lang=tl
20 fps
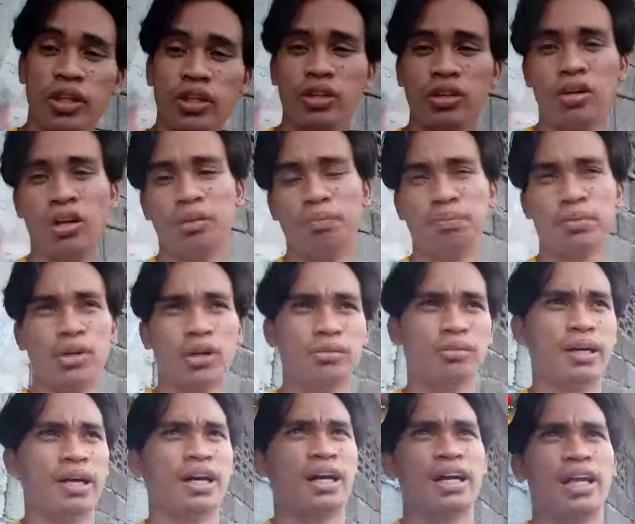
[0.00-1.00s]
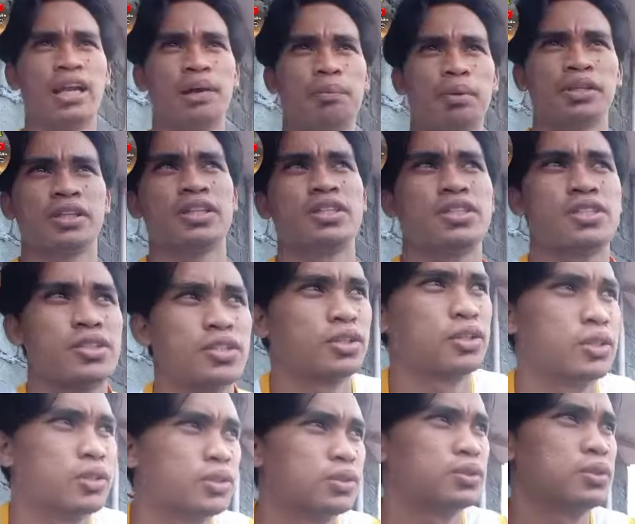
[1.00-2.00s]
ko na yung loft ko mga kalapatids.
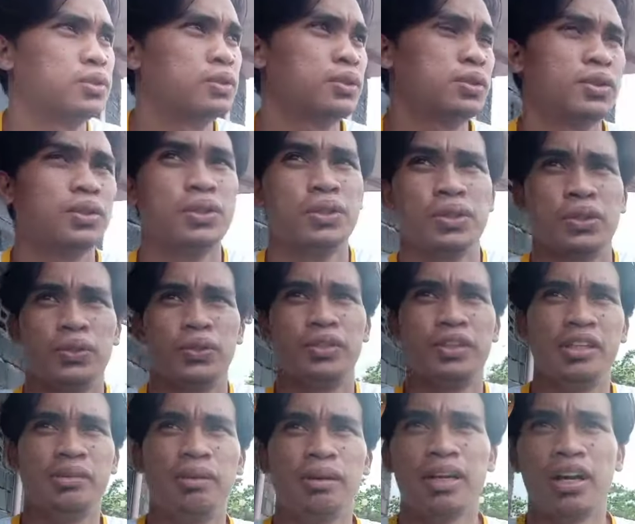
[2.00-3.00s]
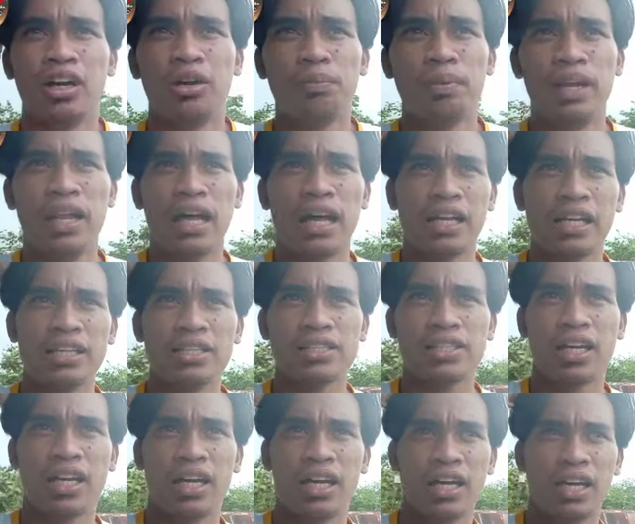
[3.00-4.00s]
So kung hindi man ako pala rin
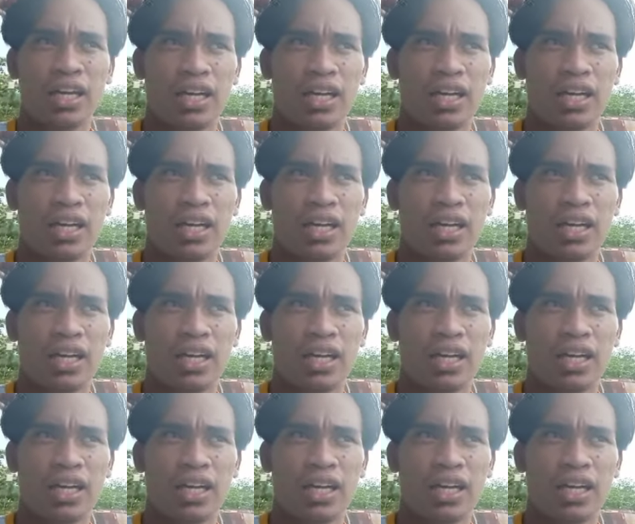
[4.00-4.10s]
sa